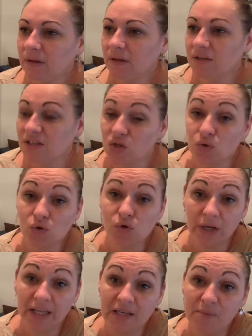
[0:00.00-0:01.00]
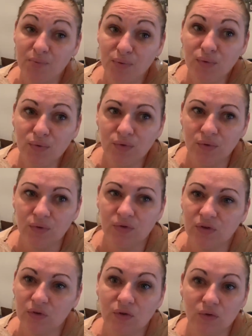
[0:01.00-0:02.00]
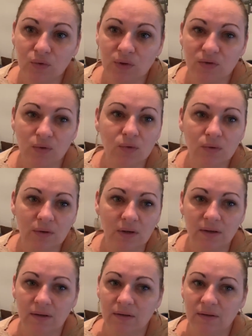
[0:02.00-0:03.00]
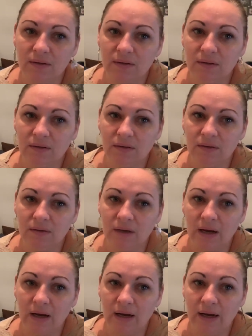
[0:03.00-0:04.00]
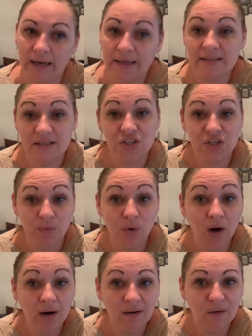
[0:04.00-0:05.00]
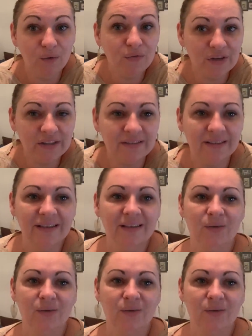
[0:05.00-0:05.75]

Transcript: Sachant que je gagnais plus de 133 euros à rester chez moi en fait,